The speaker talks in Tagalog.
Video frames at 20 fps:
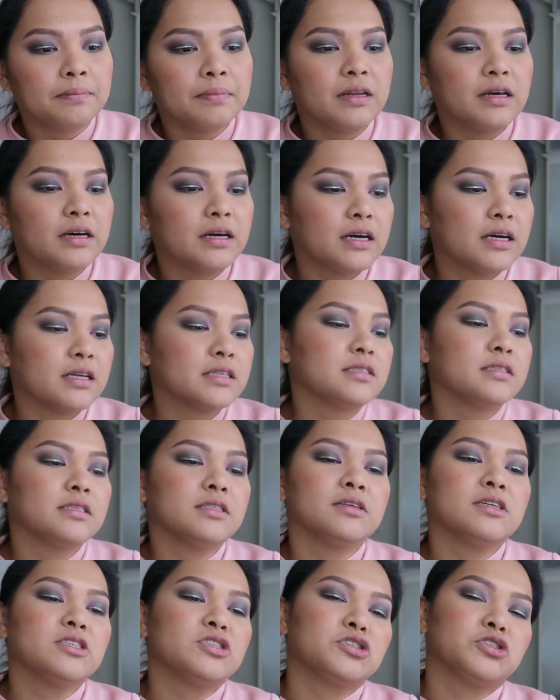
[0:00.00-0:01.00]
Plus,
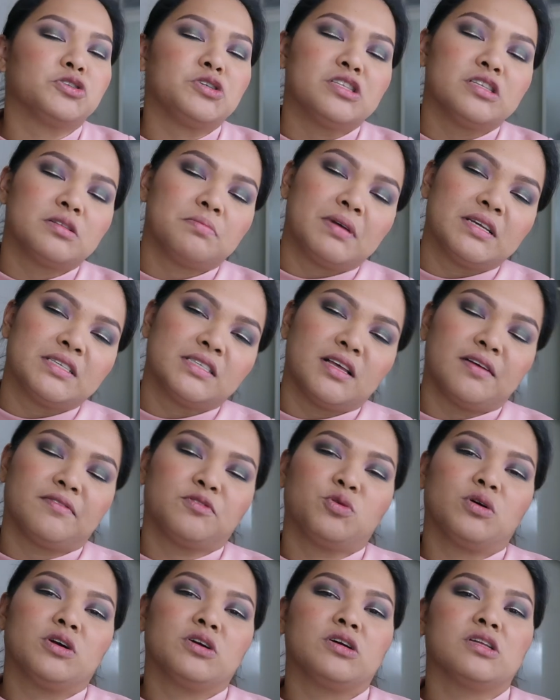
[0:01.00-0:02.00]
you know, I just treated
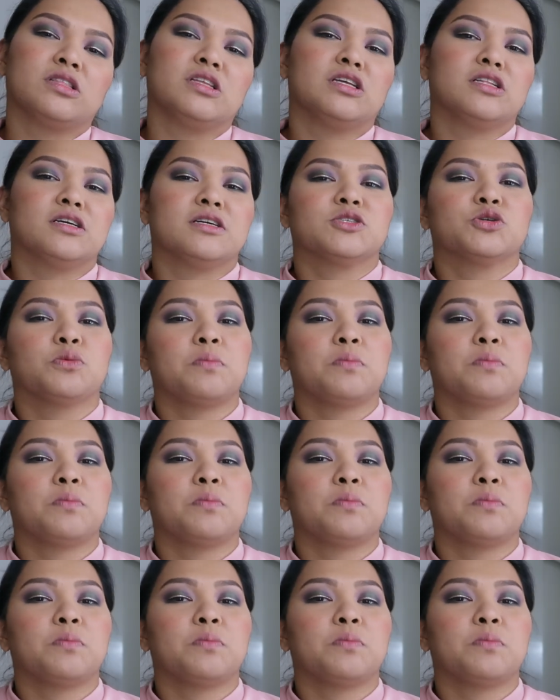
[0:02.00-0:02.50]
myself to a good dinner.